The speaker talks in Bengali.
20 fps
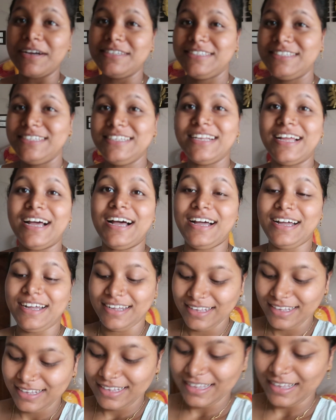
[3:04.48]
পারছি না
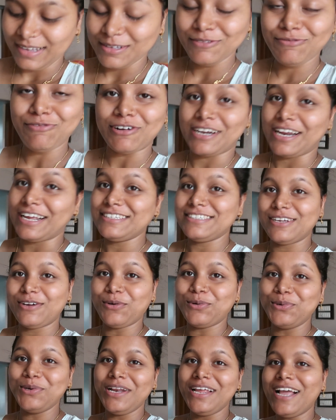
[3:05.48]
ফটাক্সে
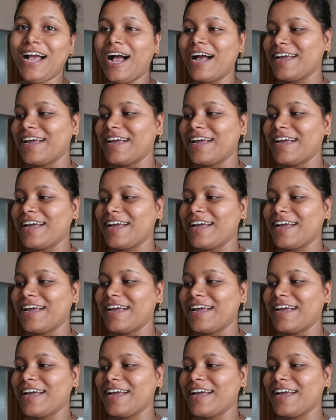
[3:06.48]
খুলে